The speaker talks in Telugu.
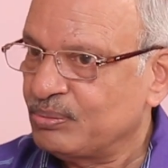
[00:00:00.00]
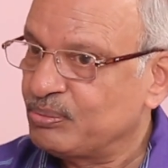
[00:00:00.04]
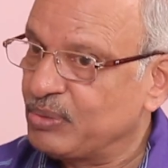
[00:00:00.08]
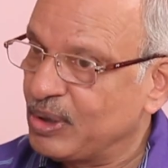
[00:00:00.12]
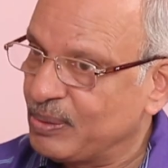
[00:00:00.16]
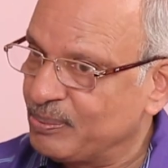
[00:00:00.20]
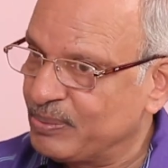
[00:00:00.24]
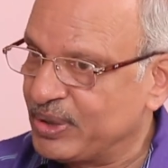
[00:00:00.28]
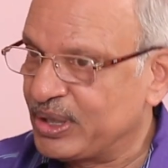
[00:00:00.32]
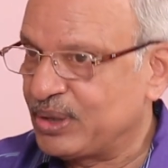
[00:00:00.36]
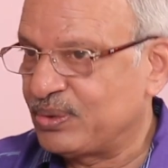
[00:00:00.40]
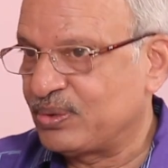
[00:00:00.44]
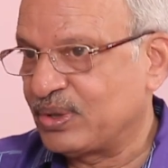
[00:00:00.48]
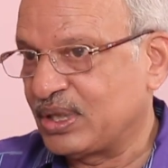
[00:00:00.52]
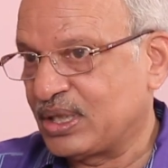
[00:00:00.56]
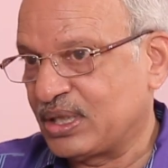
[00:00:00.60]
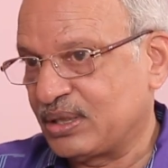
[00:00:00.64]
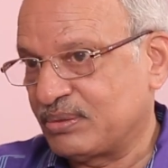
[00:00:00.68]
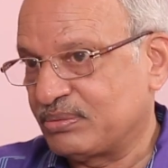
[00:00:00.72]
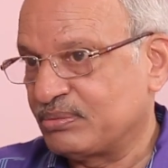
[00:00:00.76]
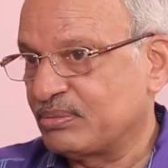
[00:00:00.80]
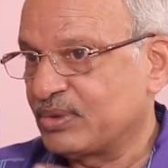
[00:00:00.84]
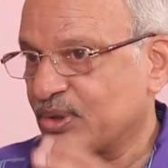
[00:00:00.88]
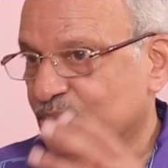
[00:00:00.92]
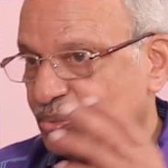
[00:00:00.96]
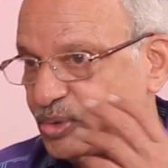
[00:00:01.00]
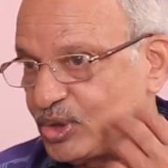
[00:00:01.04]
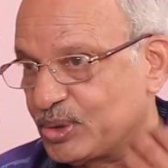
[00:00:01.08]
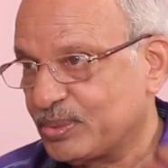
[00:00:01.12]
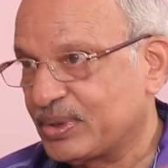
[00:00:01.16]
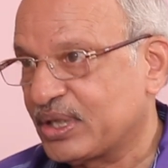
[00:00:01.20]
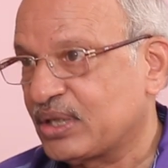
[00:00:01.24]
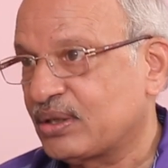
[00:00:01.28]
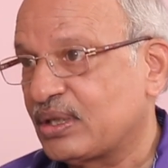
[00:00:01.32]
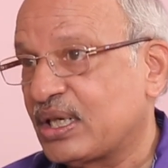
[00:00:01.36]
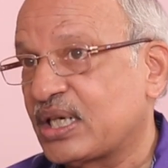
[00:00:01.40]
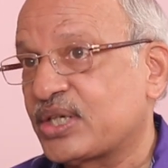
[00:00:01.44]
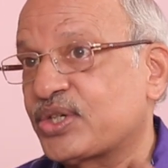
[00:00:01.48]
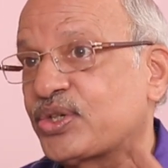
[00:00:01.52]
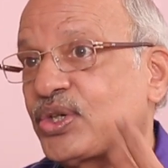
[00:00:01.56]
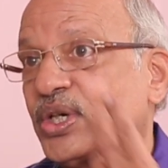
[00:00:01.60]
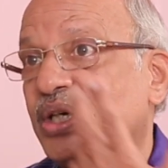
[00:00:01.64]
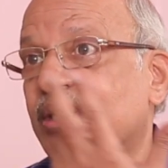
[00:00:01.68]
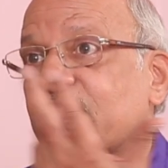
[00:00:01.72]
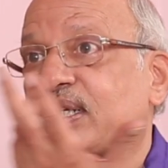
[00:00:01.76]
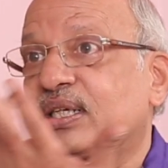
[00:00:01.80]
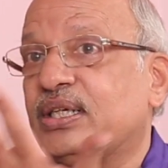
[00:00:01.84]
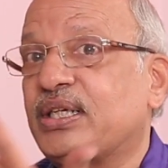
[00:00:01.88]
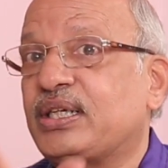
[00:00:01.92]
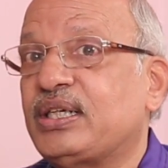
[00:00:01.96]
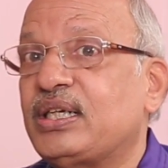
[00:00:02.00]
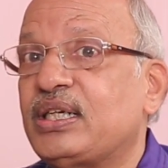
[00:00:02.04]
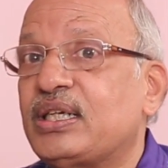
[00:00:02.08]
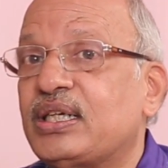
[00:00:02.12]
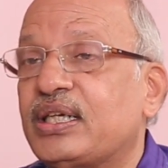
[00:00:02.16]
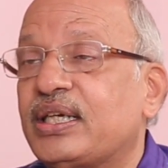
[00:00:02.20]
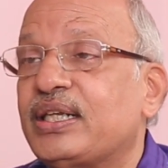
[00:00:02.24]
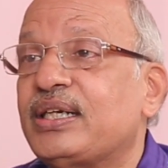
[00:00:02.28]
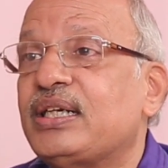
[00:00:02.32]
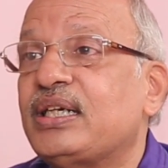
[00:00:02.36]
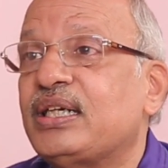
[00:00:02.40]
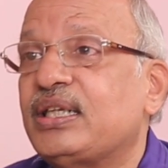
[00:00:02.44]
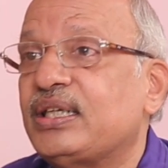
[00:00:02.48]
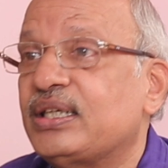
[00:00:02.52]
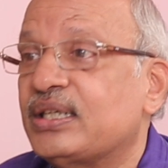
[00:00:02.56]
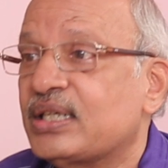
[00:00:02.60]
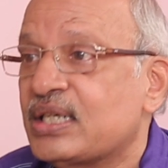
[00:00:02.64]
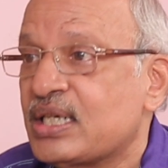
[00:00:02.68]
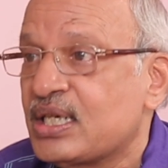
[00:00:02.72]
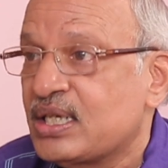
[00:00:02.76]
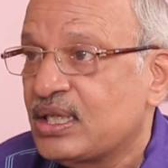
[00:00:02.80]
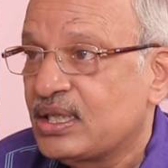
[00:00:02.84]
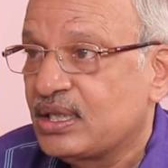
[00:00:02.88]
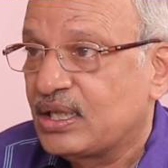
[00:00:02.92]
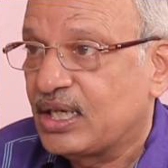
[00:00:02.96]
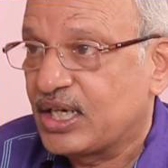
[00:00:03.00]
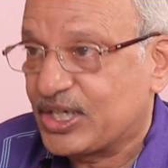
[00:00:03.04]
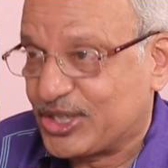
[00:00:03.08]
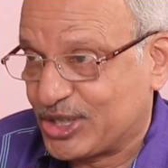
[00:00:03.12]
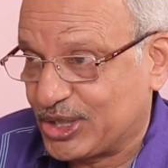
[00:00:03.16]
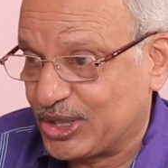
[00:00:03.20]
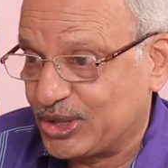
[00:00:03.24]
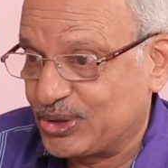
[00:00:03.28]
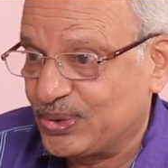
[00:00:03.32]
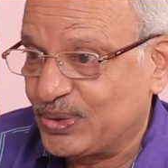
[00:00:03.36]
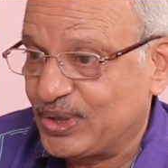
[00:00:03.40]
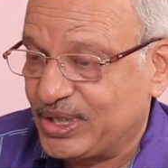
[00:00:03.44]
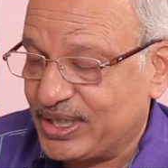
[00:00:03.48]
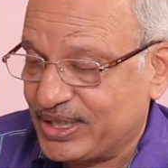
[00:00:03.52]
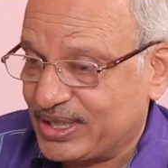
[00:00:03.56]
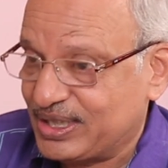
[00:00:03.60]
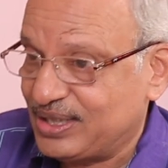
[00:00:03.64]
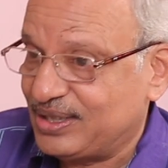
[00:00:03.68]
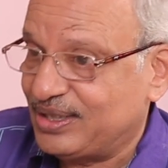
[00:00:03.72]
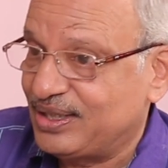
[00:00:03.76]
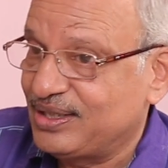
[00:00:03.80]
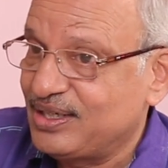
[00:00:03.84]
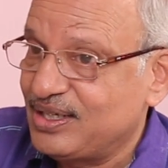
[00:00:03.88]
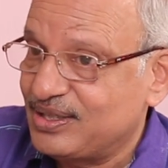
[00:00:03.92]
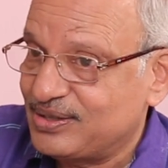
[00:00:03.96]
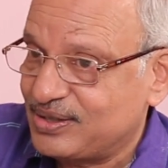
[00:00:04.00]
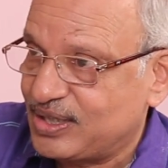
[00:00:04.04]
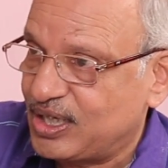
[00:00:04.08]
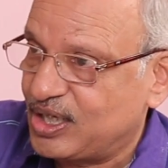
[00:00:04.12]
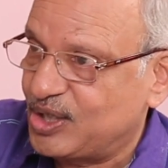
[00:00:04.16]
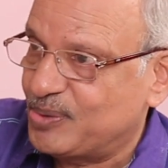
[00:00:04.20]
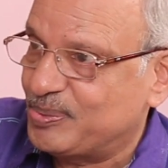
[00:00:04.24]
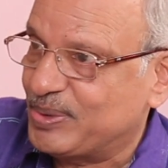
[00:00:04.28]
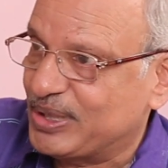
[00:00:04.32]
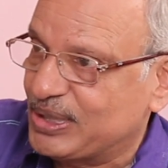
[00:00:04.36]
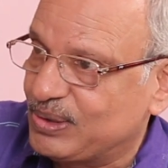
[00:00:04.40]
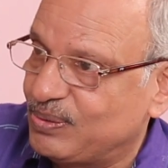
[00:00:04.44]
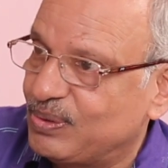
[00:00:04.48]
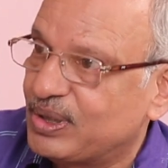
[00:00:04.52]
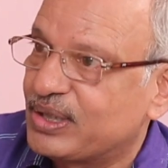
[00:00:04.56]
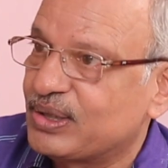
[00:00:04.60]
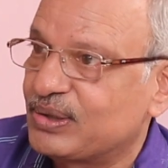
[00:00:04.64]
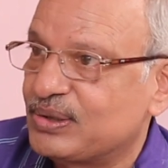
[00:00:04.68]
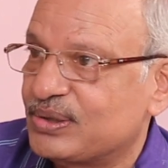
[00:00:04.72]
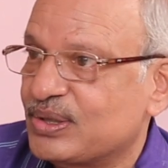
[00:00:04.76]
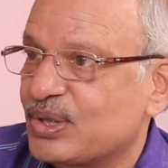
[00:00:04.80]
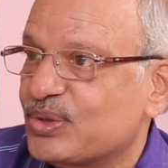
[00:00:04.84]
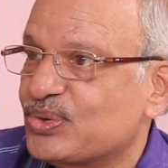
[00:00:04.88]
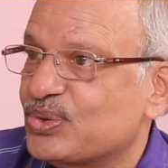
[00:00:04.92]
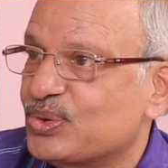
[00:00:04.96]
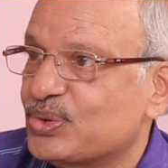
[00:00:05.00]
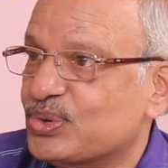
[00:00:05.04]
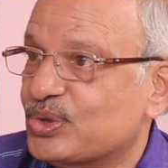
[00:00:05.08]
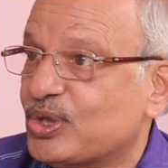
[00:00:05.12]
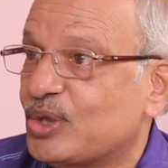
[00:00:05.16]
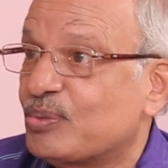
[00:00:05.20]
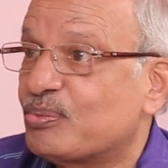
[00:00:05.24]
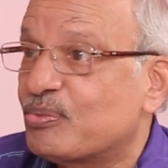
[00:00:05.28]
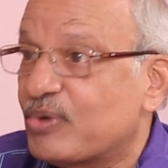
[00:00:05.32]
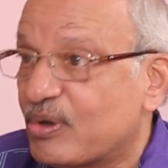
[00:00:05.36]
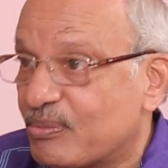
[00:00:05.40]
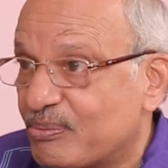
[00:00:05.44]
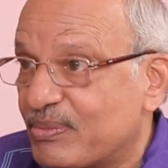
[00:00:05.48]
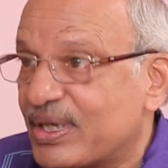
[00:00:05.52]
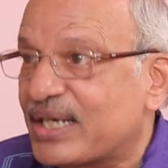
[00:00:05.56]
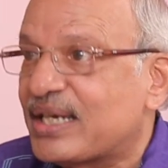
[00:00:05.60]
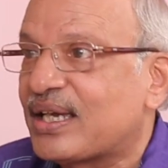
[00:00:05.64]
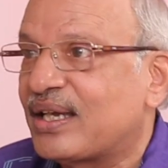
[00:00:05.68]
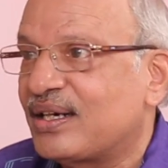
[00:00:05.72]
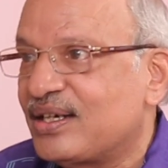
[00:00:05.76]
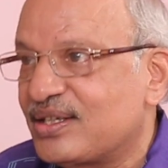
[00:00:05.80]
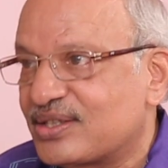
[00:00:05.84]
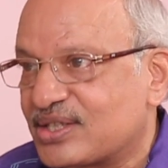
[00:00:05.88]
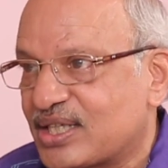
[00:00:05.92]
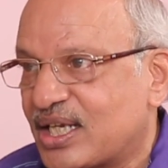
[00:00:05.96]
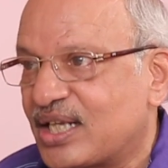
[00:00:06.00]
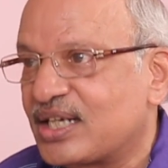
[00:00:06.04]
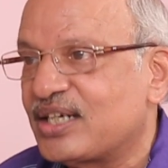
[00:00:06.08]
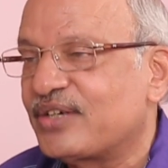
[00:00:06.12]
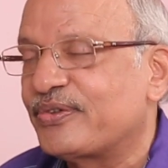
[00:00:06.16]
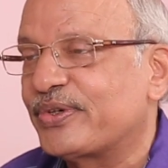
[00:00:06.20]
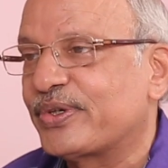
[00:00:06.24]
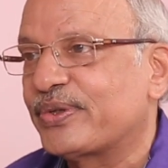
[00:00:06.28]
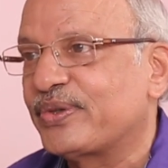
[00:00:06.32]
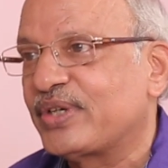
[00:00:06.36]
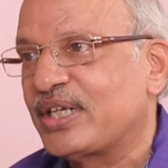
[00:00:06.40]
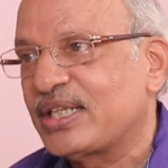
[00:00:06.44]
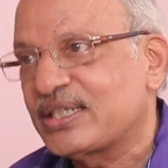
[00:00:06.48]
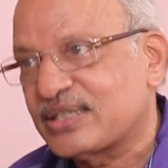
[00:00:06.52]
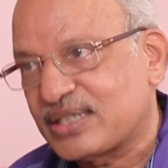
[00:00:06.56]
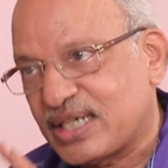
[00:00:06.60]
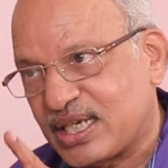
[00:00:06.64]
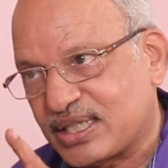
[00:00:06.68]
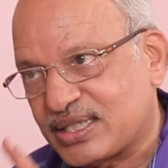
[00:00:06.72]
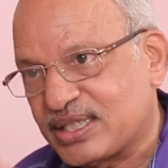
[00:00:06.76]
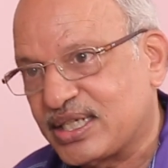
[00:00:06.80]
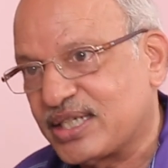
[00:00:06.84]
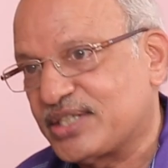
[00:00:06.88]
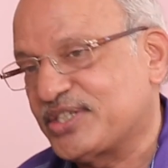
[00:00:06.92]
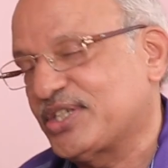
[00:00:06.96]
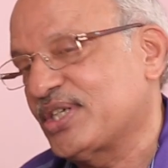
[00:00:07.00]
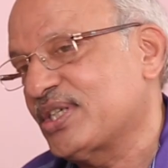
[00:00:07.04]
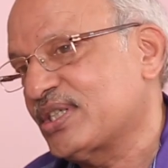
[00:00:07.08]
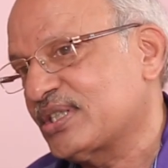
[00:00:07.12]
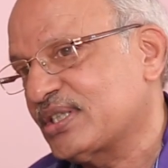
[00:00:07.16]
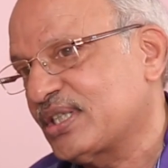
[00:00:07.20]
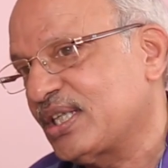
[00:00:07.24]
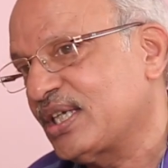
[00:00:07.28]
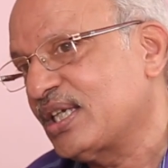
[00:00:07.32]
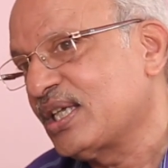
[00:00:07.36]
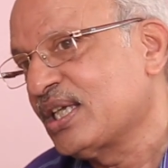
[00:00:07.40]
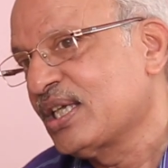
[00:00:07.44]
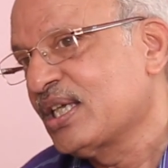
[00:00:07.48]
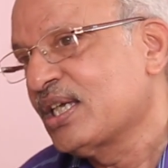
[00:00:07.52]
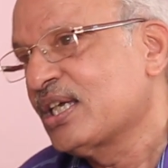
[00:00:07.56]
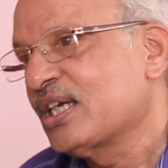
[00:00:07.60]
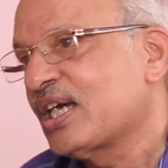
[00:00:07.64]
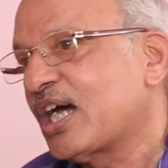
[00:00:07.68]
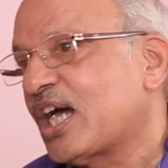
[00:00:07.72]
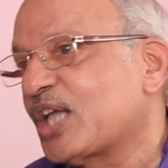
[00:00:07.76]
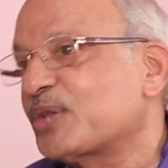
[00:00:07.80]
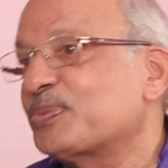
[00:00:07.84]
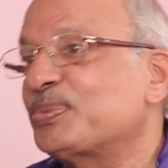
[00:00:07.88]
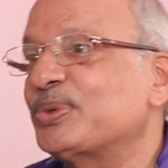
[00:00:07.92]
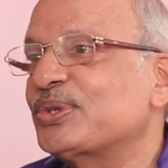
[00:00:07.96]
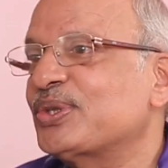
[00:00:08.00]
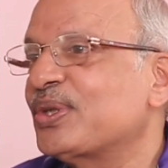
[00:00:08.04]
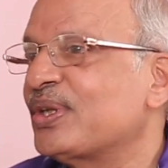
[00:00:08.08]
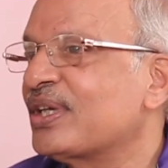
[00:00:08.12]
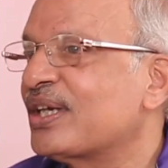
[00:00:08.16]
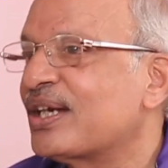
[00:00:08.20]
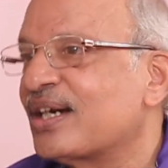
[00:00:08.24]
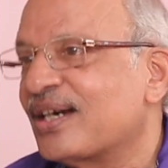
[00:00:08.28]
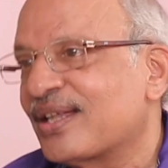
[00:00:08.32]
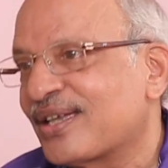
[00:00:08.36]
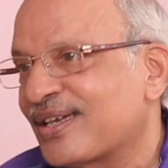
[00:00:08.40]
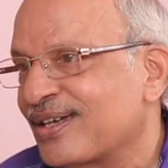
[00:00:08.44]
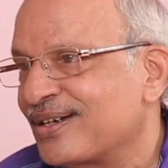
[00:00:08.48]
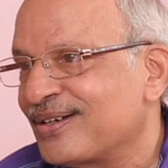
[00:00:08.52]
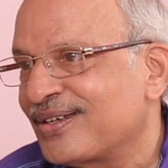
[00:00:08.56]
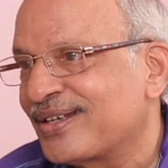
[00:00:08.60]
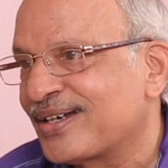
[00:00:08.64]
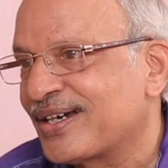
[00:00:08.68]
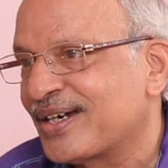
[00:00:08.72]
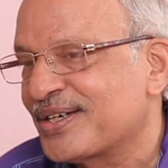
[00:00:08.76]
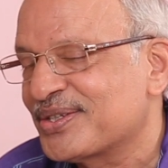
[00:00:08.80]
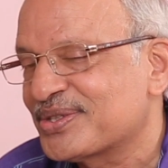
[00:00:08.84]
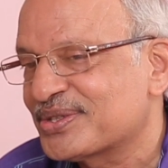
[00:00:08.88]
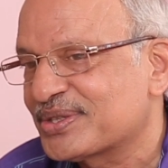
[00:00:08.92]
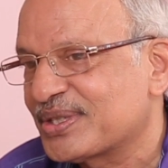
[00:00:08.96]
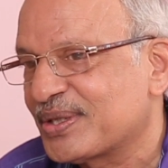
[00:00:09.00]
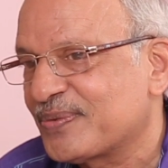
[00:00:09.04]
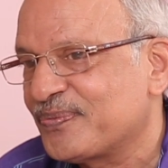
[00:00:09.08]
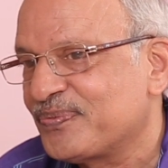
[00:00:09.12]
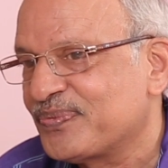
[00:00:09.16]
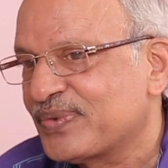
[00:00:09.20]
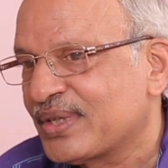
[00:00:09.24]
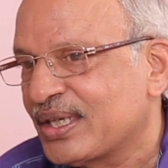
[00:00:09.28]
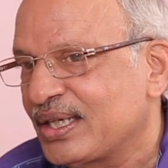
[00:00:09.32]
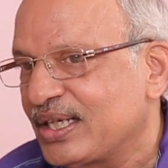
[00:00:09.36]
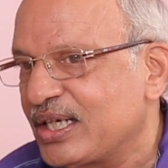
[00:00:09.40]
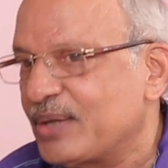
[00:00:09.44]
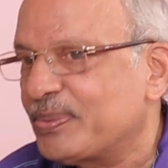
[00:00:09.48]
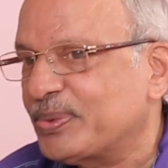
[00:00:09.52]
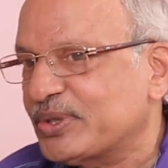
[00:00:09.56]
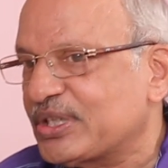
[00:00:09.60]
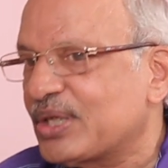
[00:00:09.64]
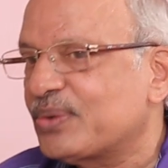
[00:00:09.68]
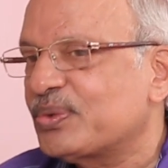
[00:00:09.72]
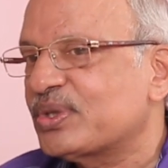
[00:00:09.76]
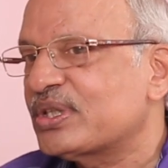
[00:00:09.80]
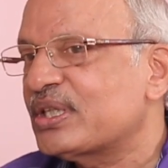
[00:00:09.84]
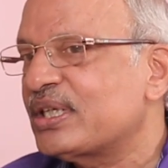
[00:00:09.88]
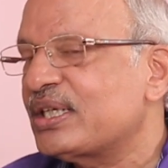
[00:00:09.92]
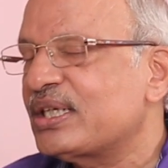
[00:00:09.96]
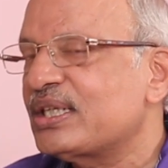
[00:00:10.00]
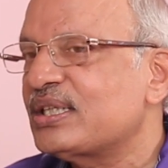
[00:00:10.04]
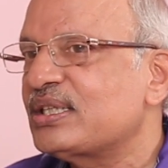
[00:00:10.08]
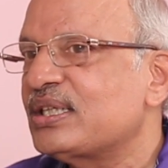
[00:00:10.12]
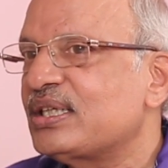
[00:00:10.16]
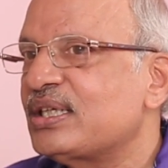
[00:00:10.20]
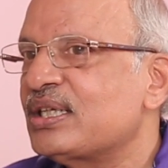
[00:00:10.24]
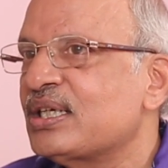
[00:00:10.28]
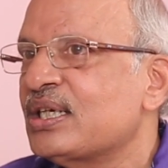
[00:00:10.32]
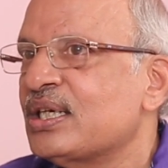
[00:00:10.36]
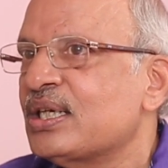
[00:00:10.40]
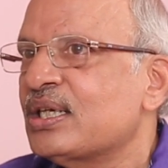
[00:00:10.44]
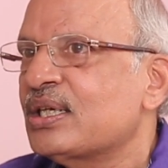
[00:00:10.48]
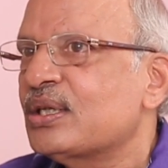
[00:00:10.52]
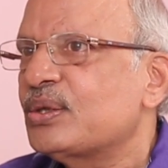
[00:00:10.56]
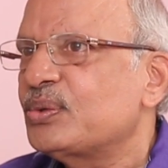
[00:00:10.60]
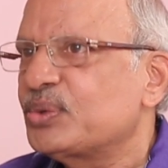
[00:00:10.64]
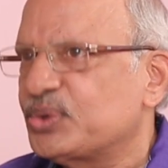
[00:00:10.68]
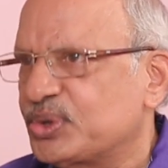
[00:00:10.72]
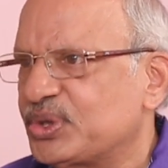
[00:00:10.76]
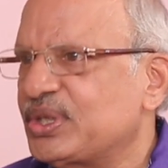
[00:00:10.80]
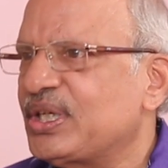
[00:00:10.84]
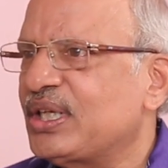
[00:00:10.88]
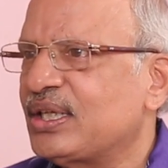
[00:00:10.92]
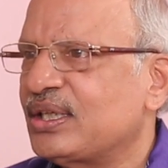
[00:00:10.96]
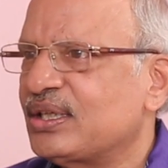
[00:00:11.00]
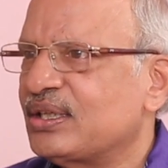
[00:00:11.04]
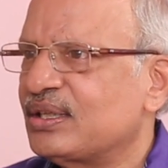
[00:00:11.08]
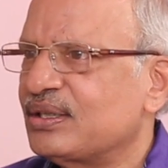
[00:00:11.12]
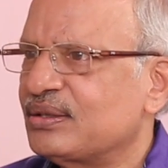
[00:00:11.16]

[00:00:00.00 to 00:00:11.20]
బొమ్మని కూడా మన ముందు మనం అక్షరానికి ఎన్ని ఎన్ని అక్షరధ్వనులకి ఎన్నిసార్లు పెదవులు కదులుతుందో చూసుకుని బొమ్మకి అన్నిసార్లు ఇవ్వడం అనేది సాధన చేస్తే అద్భుతమైన కళాకారులుగా రాణిస్తారు లేకపోతే ఏమవుతుందంటే ఇది ఉత్తనే